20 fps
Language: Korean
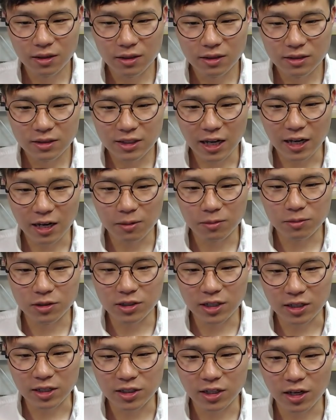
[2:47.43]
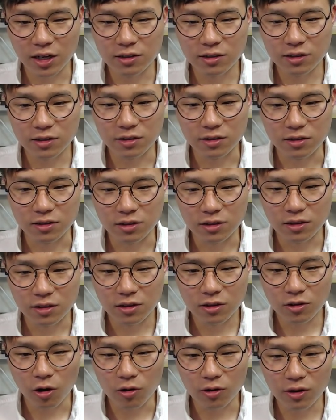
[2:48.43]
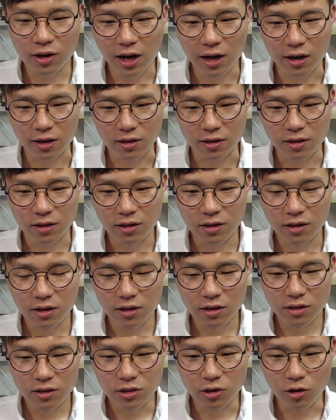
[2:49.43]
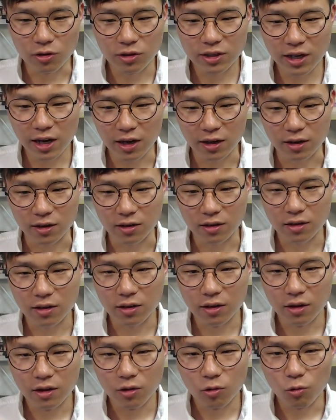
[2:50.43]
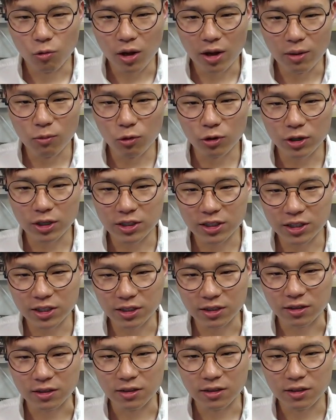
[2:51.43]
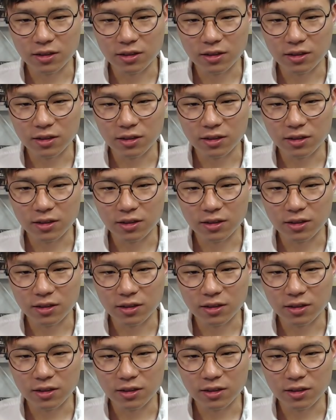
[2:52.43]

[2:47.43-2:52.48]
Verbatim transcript: 사람 그 자체에는 건강, 역량, 외모 기질,